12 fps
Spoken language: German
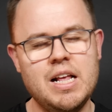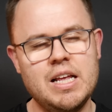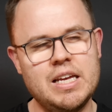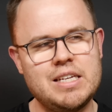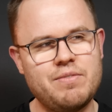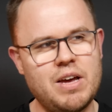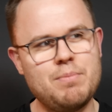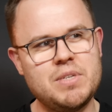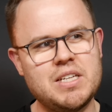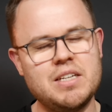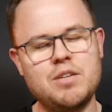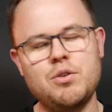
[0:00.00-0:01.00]
Ich werde mich
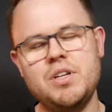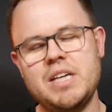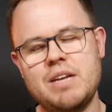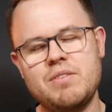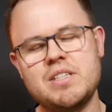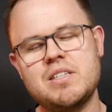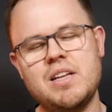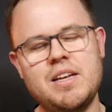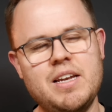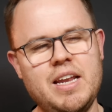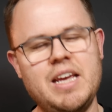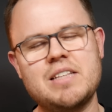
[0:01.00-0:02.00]
dann natürlich etwas
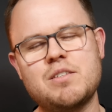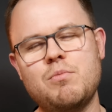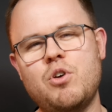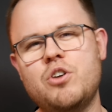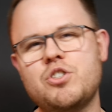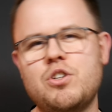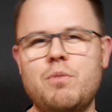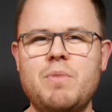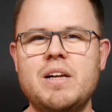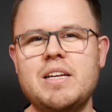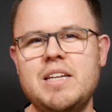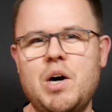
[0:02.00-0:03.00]
näher zum Launch
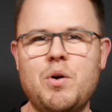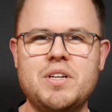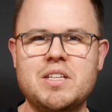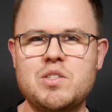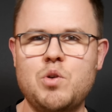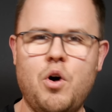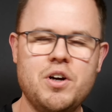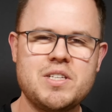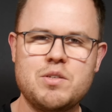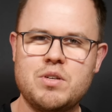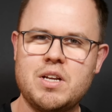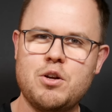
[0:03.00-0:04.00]
nochmal genauer dazu
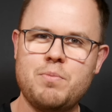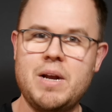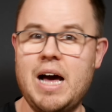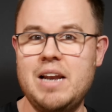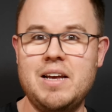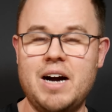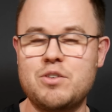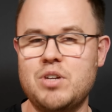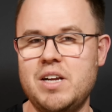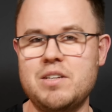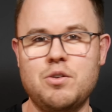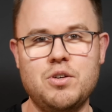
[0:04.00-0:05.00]
äußern und dann nochmal alle
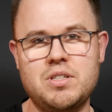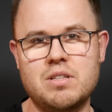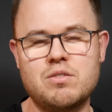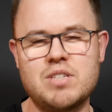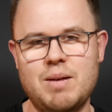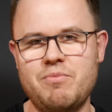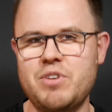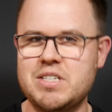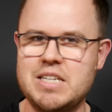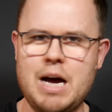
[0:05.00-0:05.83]
aktuellen Gerüchte zusammenfassen.